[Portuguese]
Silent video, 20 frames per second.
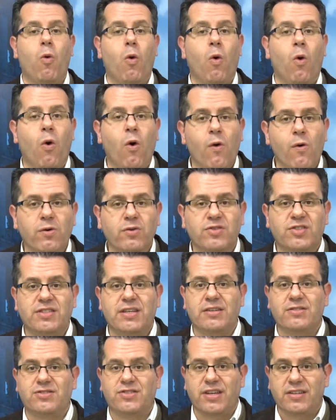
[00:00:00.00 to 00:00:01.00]

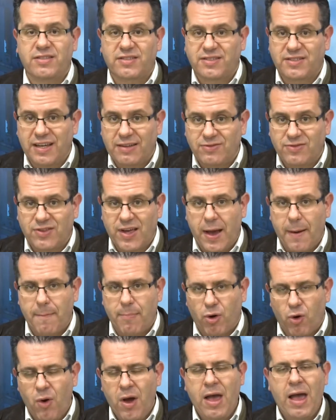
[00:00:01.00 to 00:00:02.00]
11 de
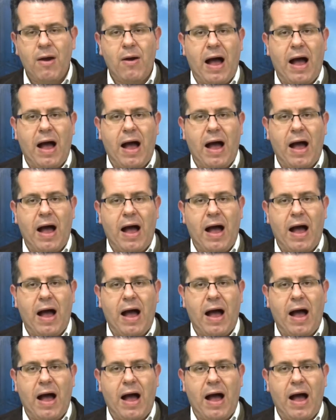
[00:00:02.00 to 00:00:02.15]
setembro.